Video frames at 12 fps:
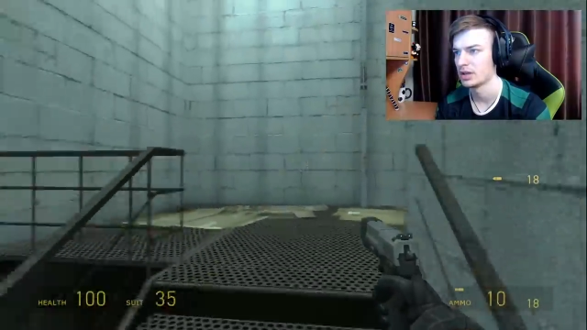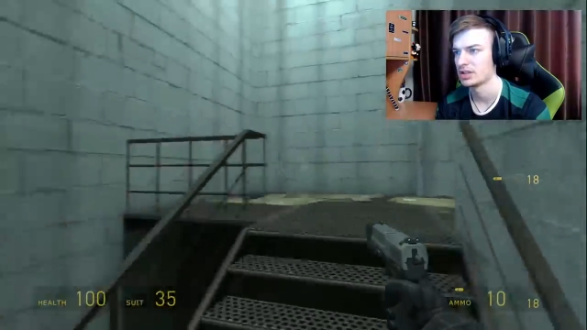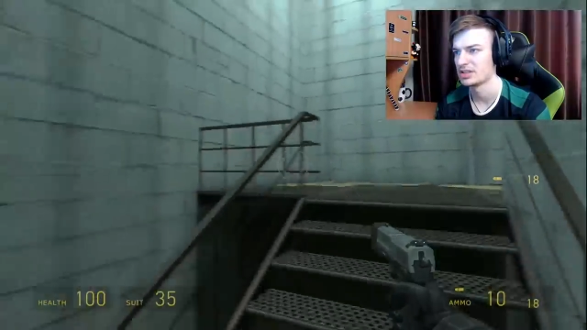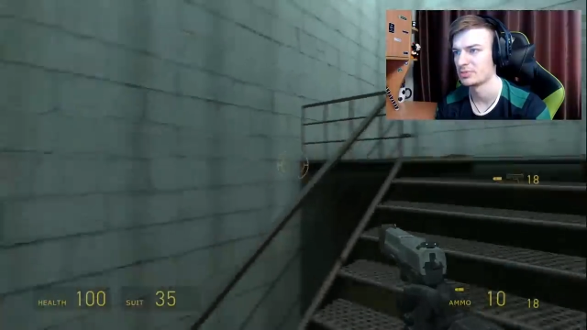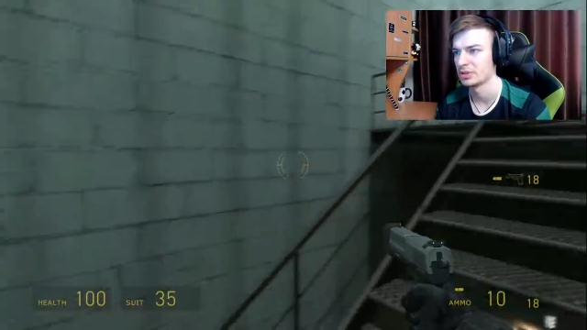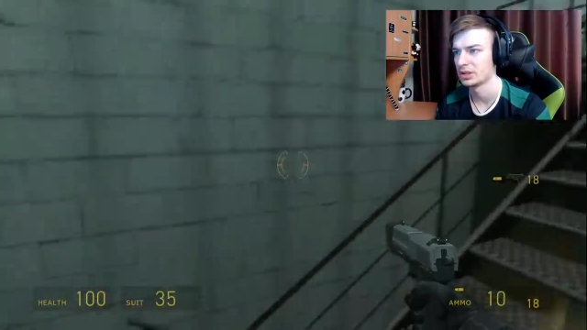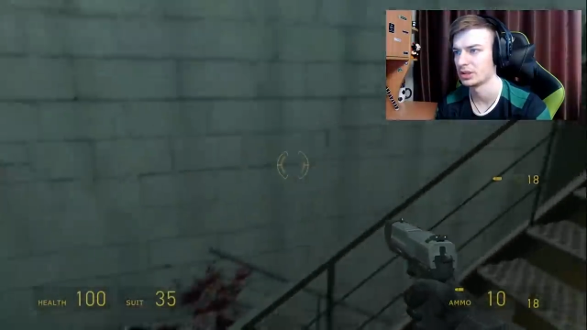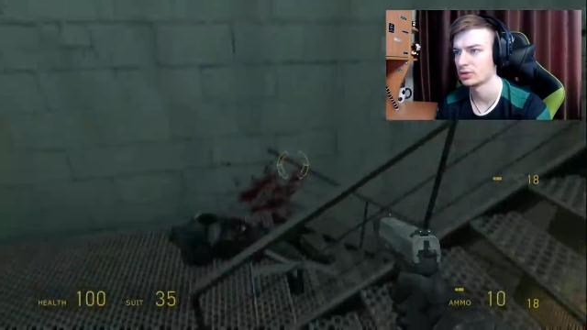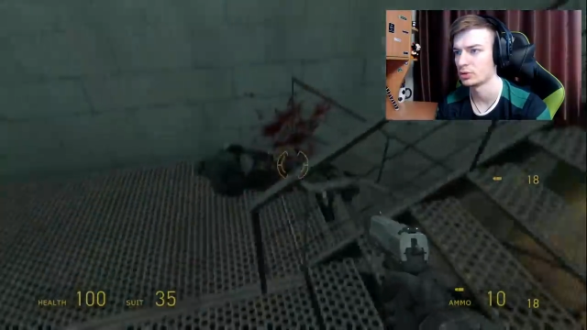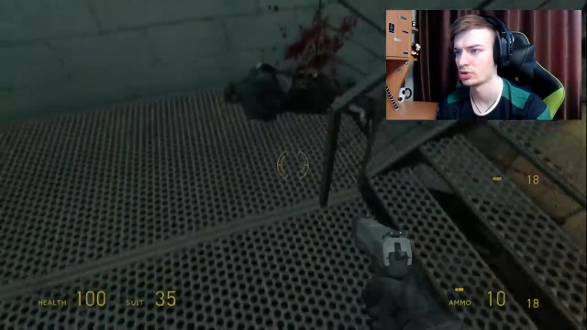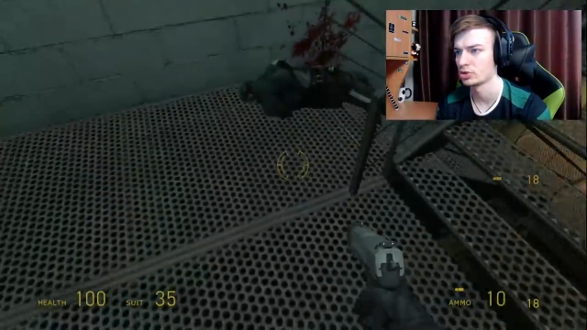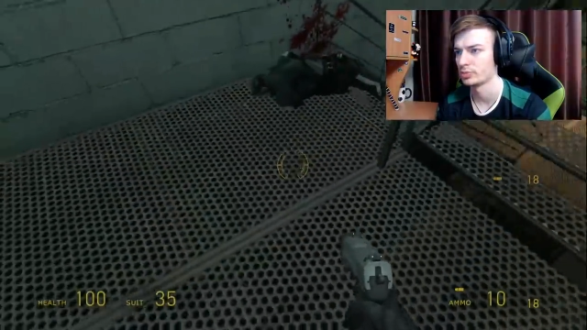Несмотря на
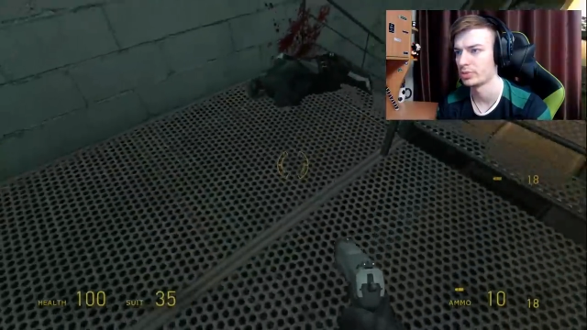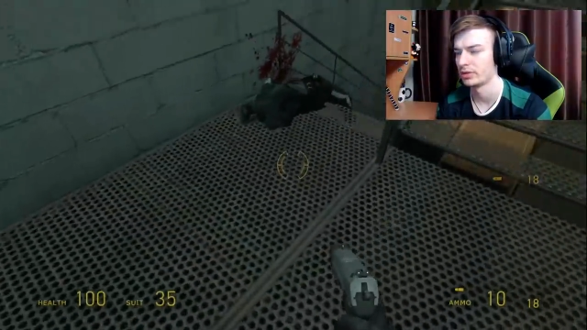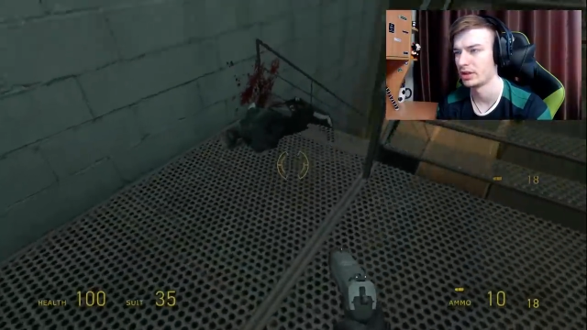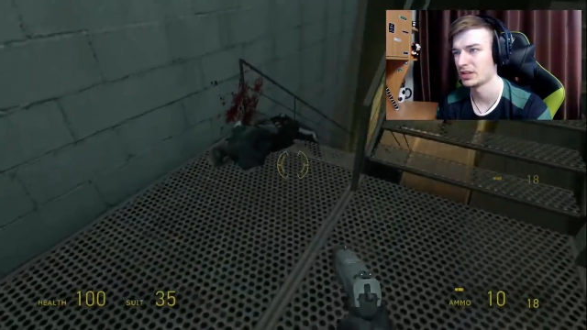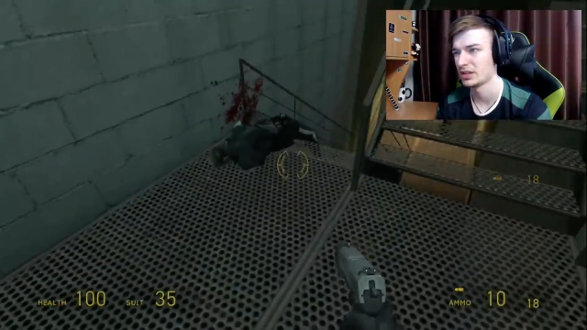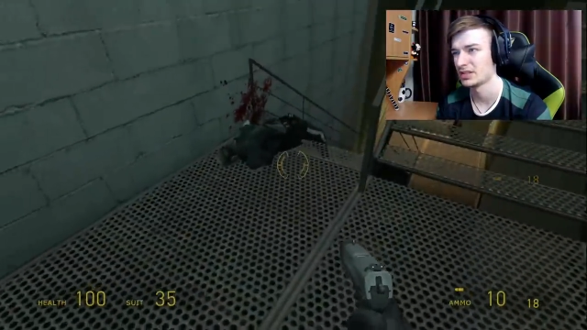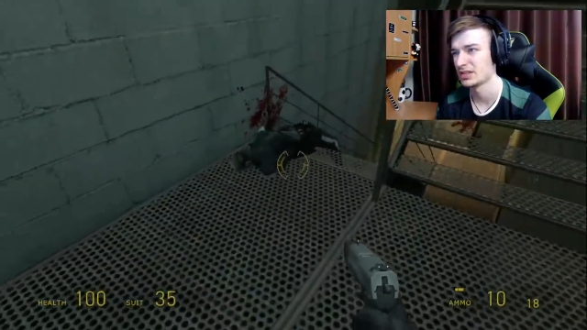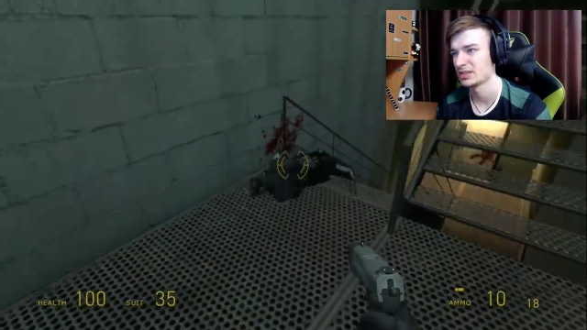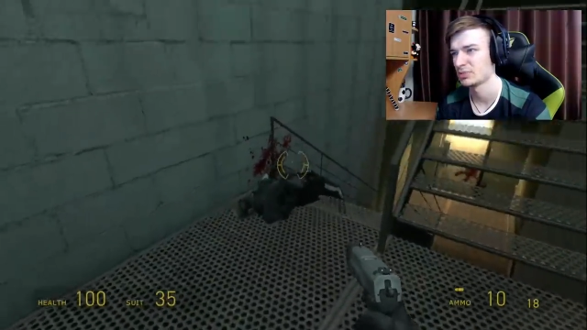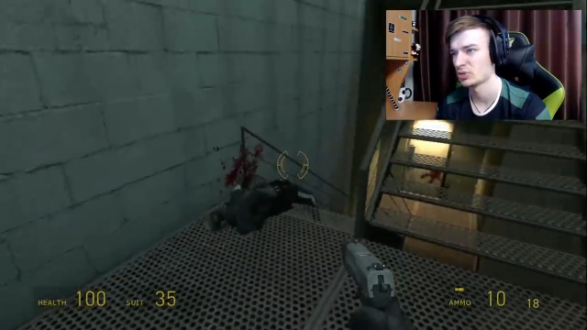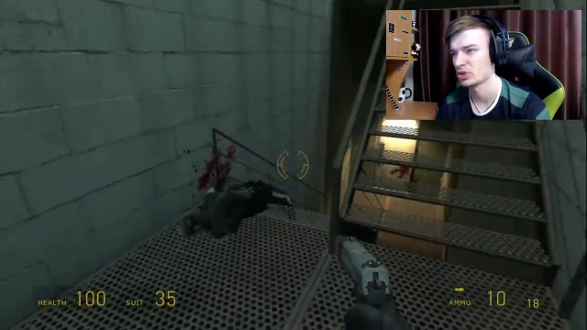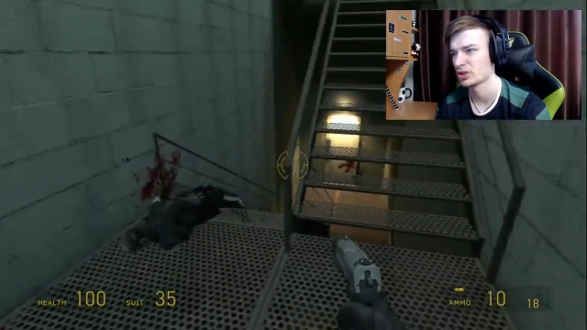то, что управление здесь
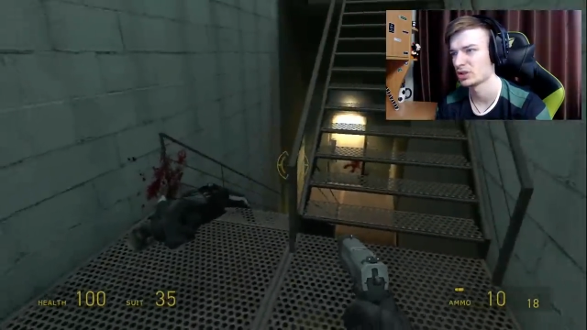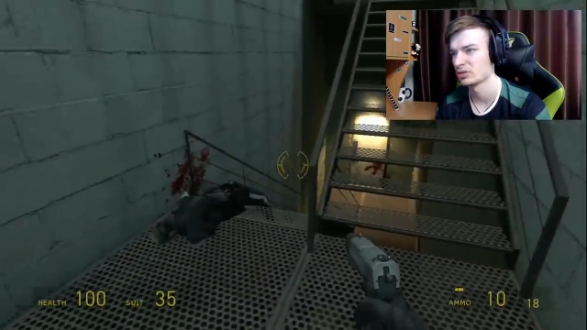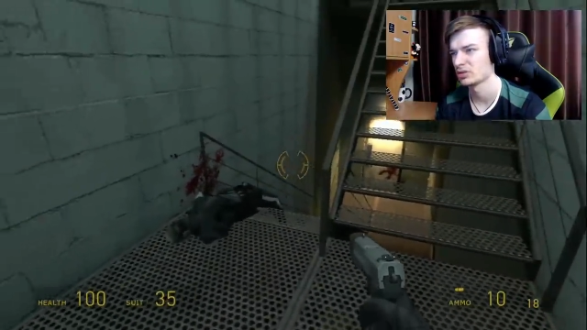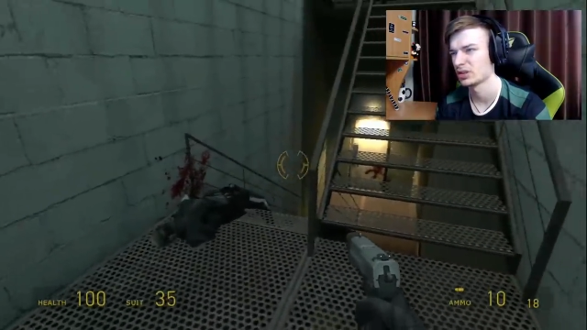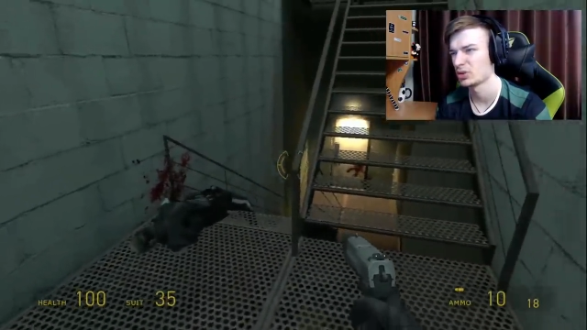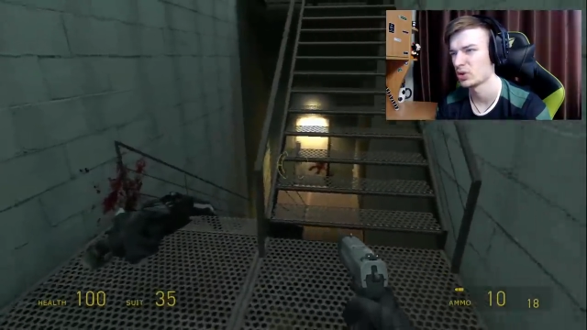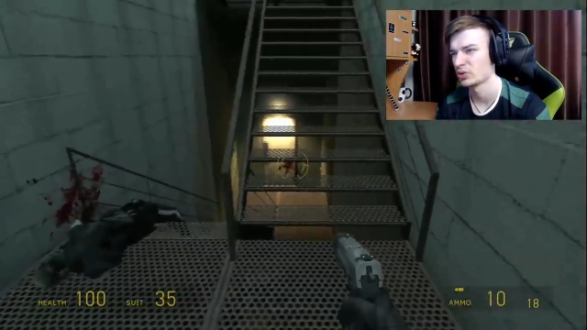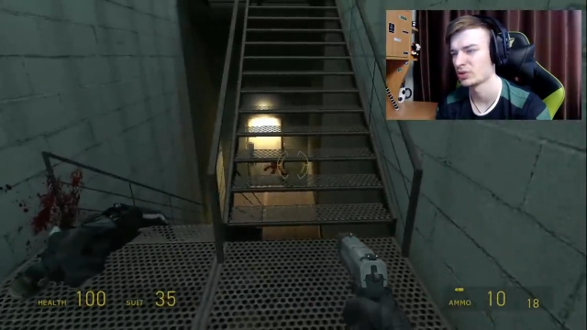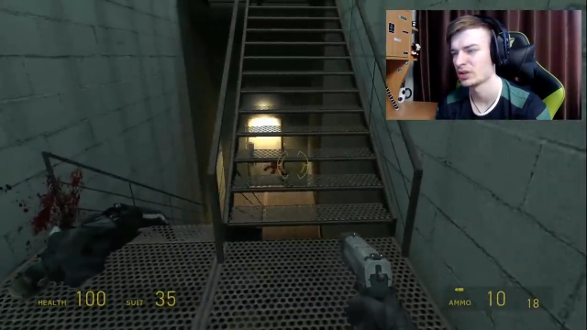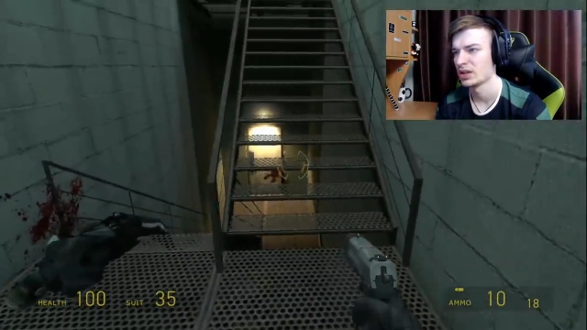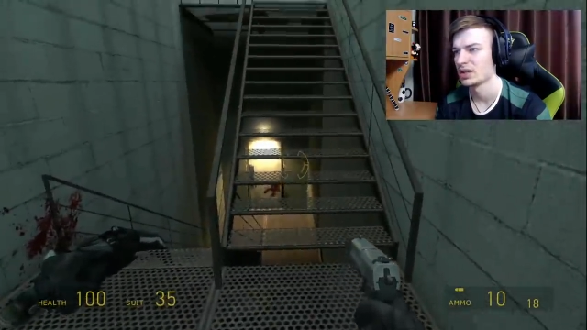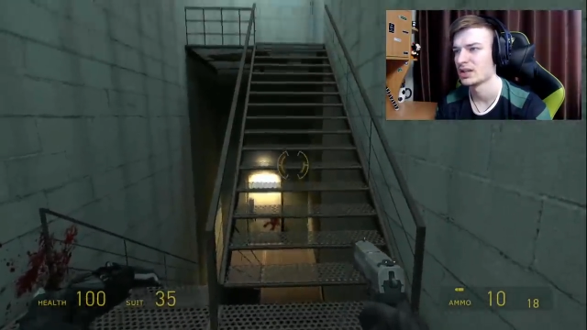немножко, ну, такое
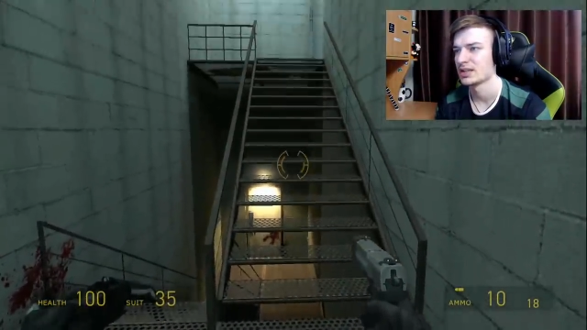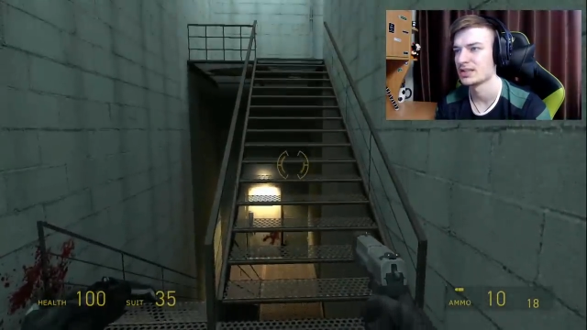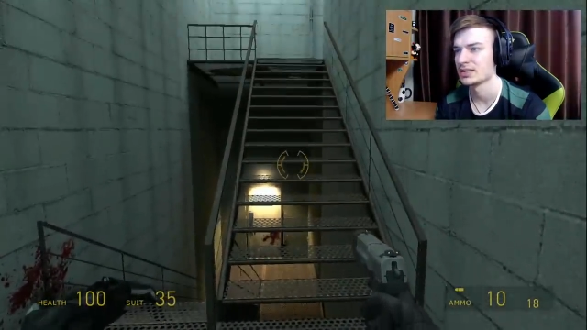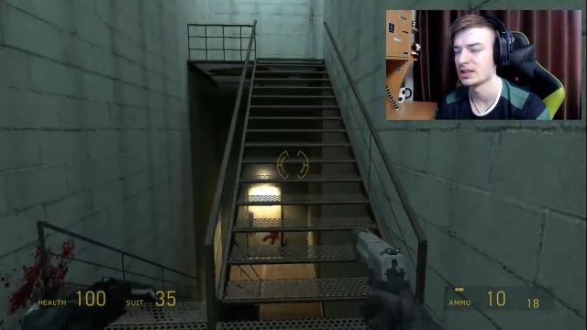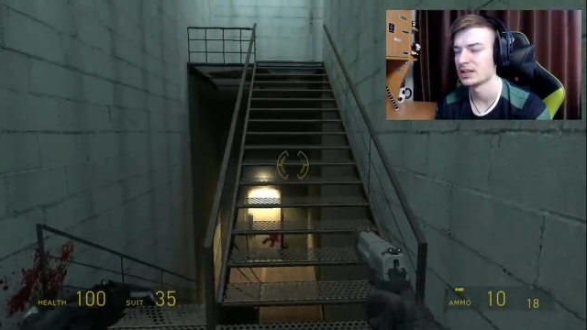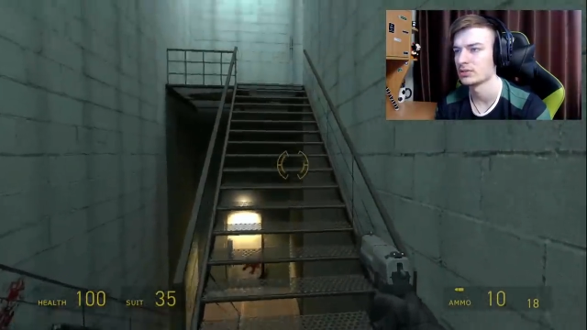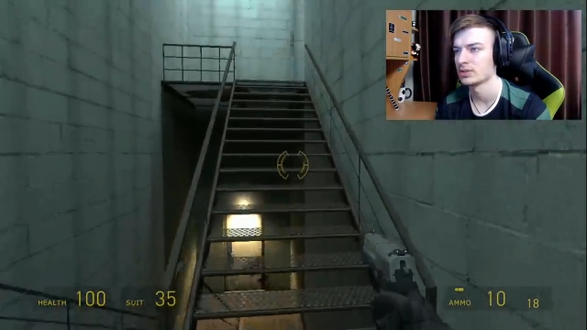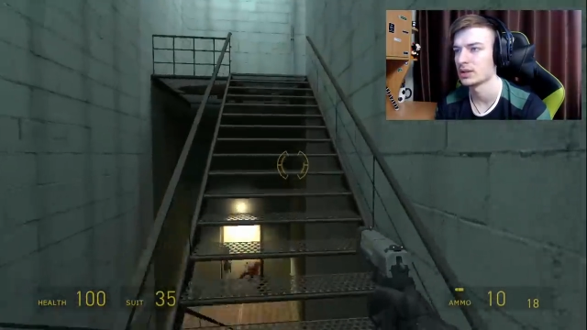вот затянутое,